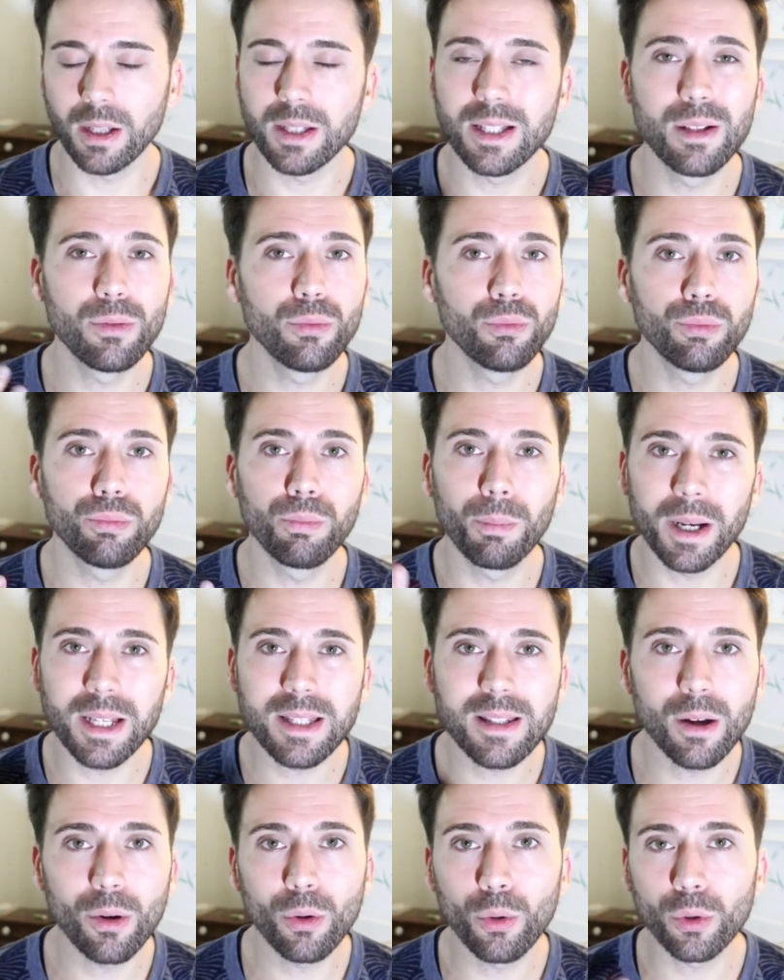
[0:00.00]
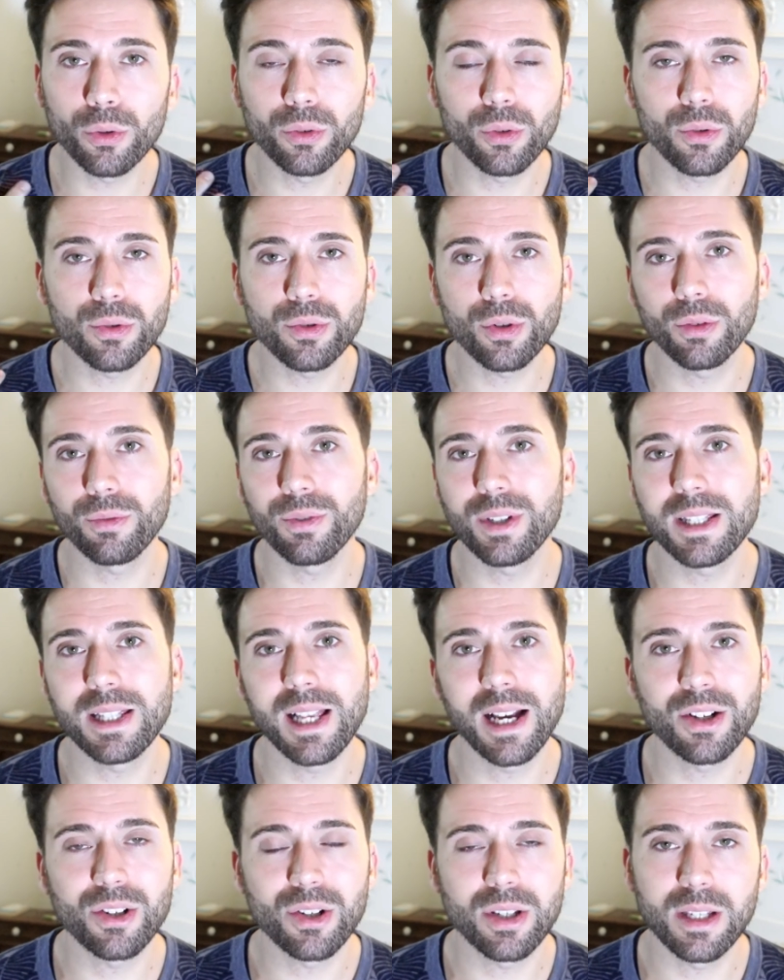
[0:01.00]
si vous passez un coton sur le
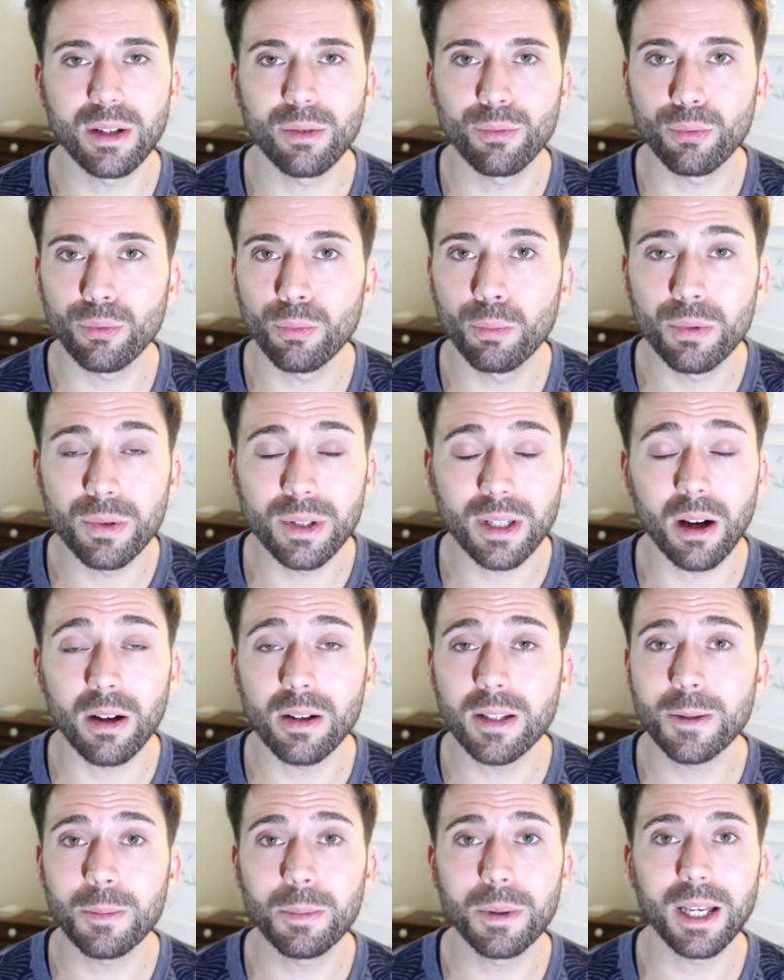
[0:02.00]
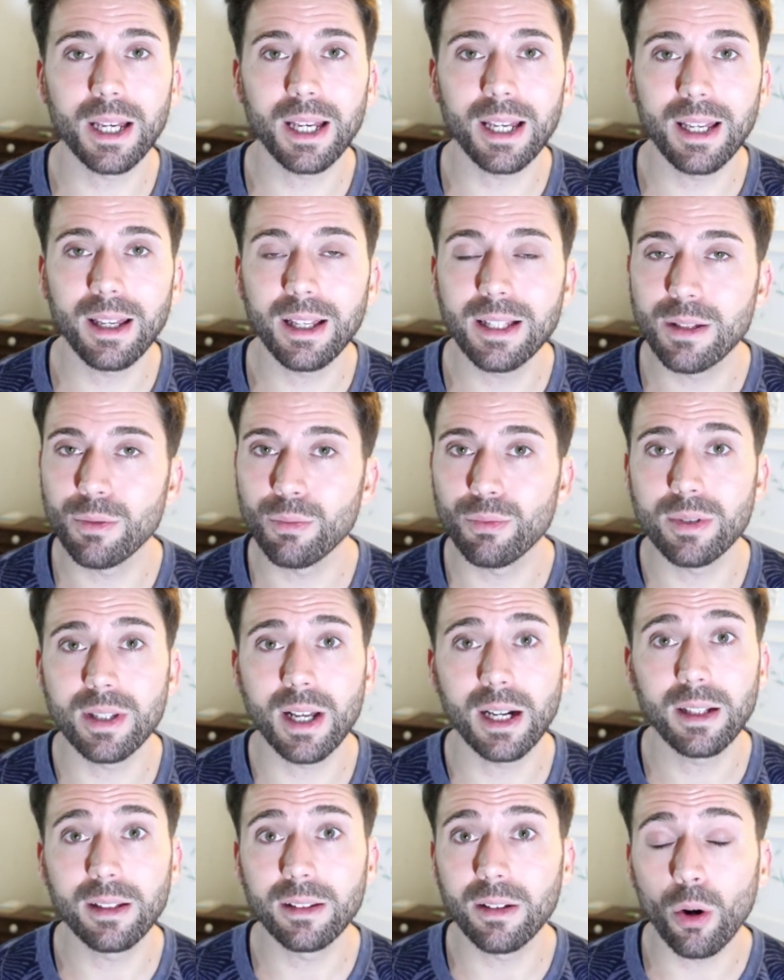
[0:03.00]
visage, si vous transpirez, si vous
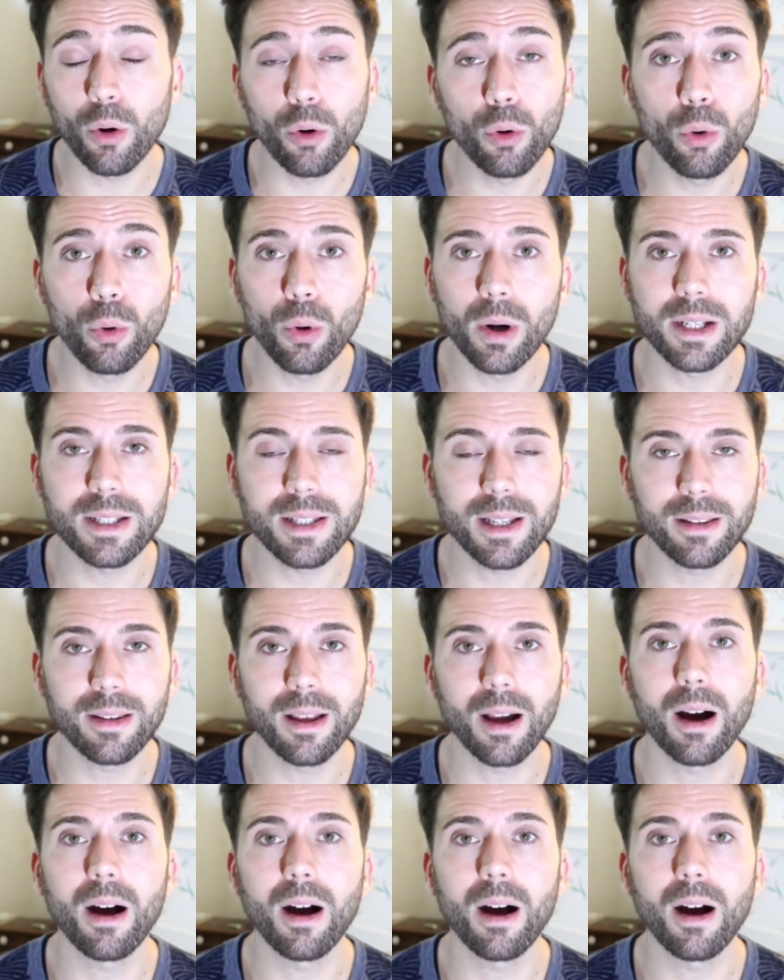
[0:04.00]
allez dans l'eau, etc.